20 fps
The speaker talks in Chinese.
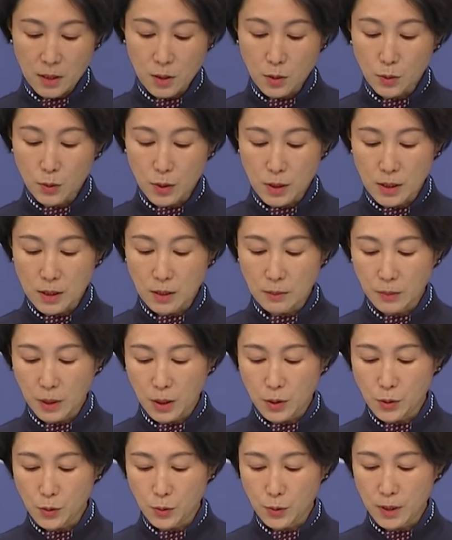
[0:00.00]
正如习近
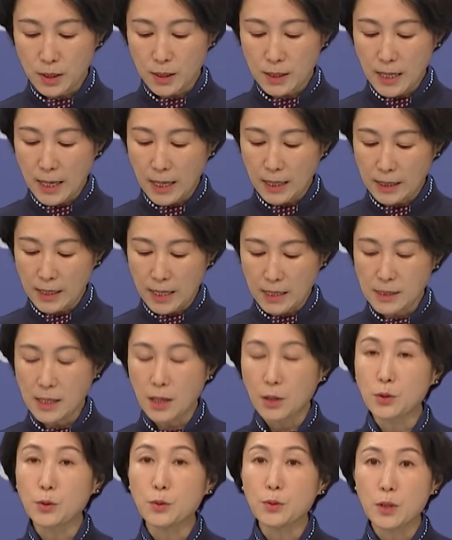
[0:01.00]
平主席在演
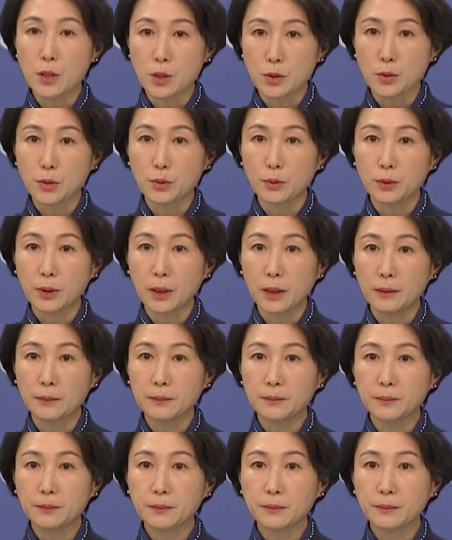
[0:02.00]
讲中指出的，